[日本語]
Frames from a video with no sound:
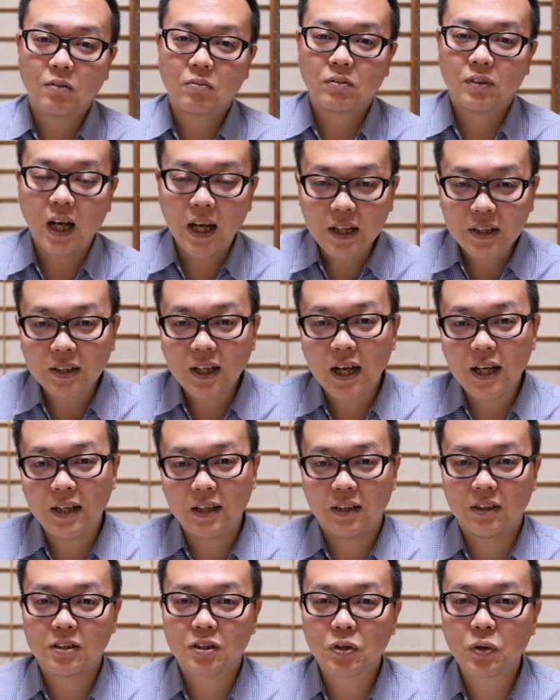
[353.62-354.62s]
大
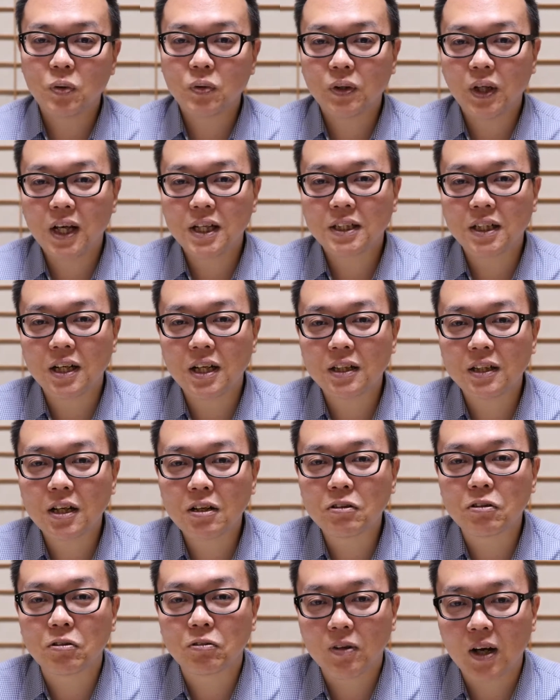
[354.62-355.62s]
体想定されて
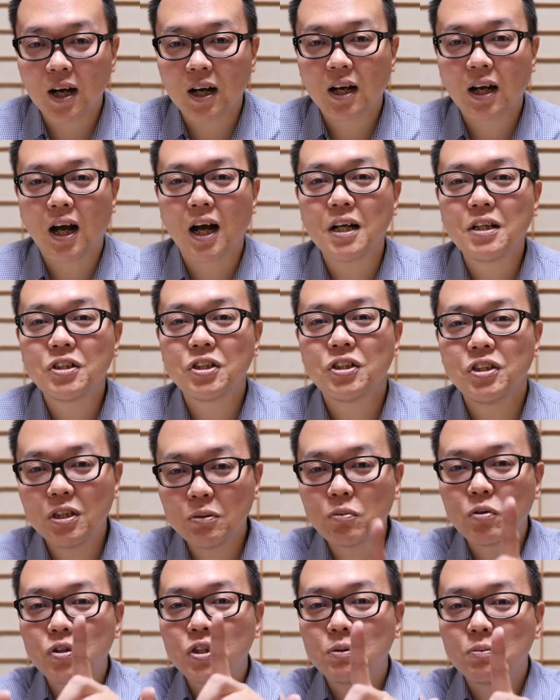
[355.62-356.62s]
るのは漢字
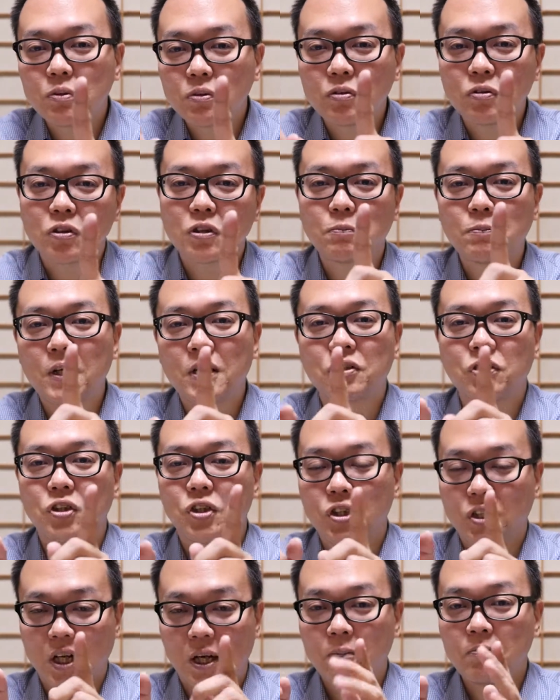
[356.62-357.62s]
2文字分のスペース
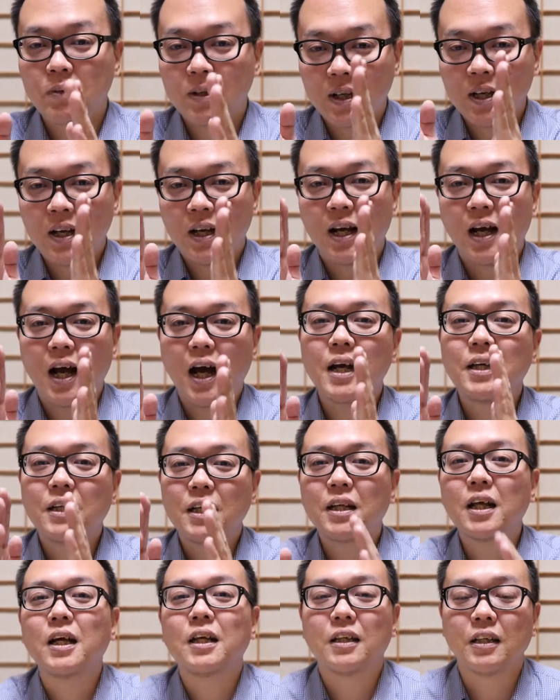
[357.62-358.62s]
しか空い
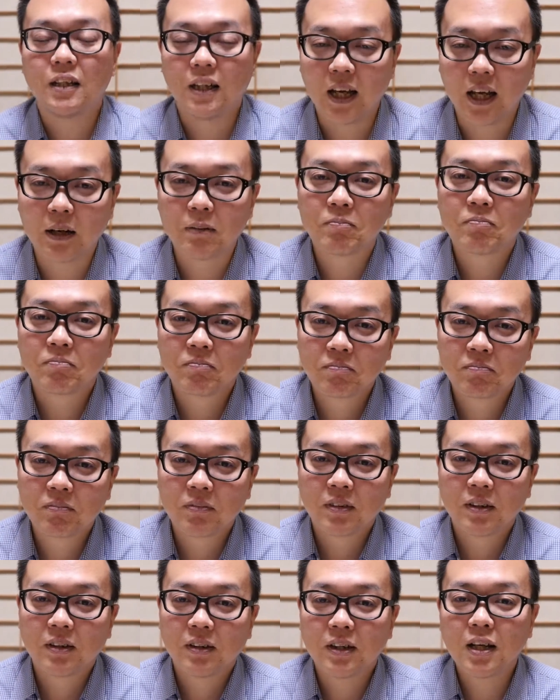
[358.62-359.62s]
てないんで
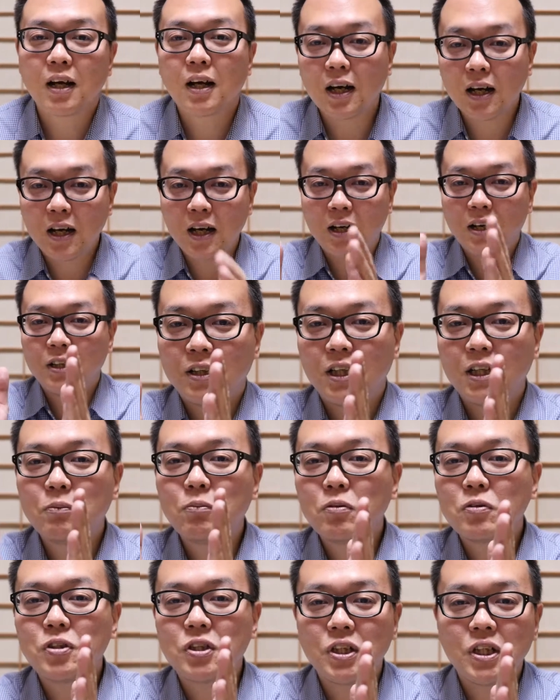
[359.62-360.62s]
だから2
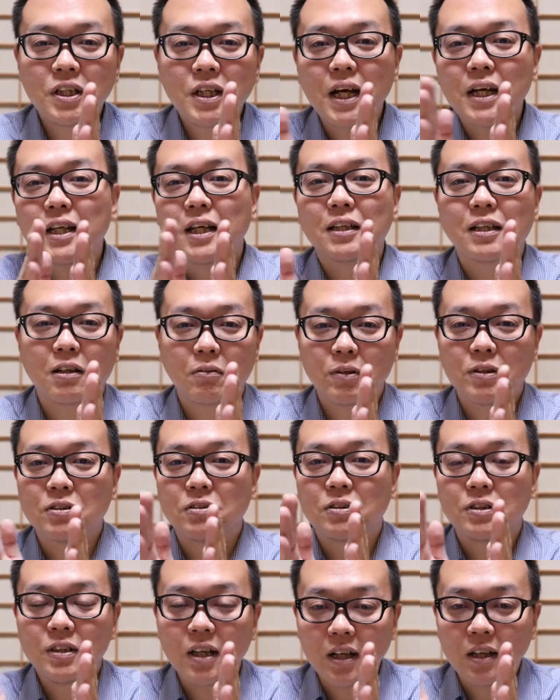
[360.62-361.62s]
文字以内だったら別
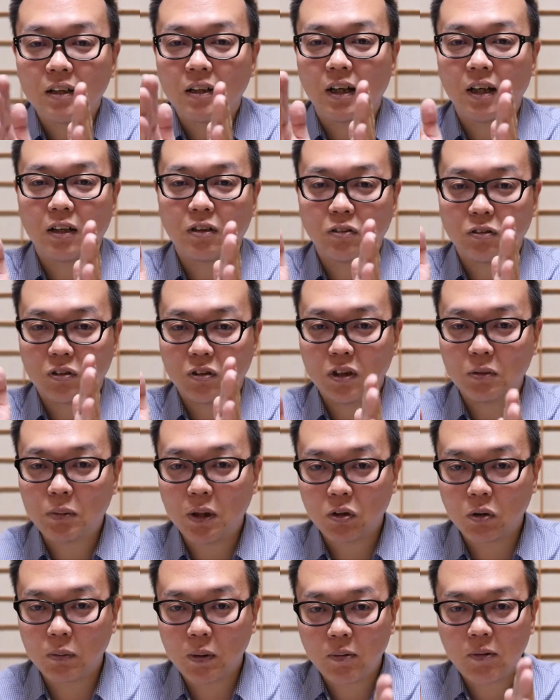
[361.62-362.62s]
にねあの
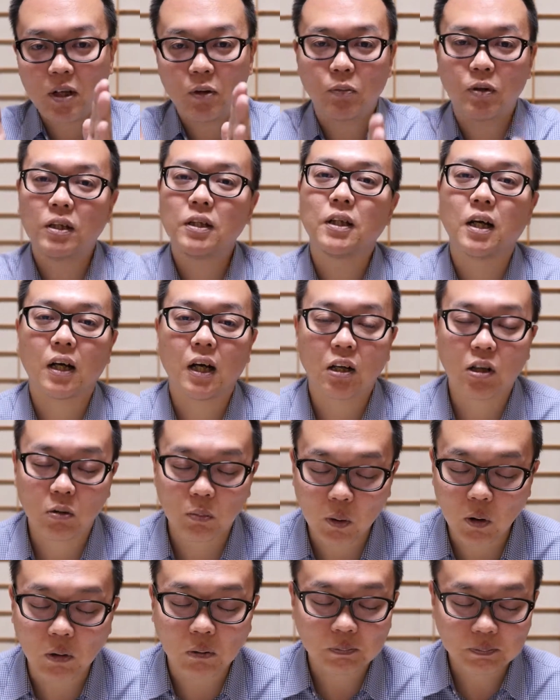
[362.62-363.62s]
今のままでもいいんだけど
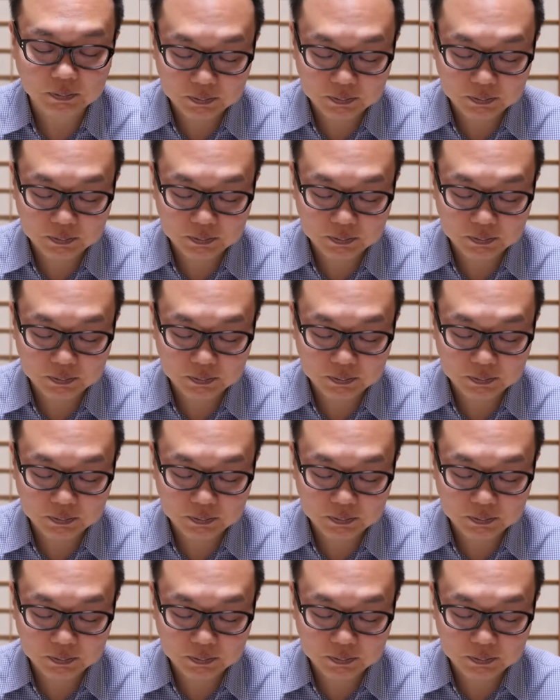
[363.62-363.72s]
も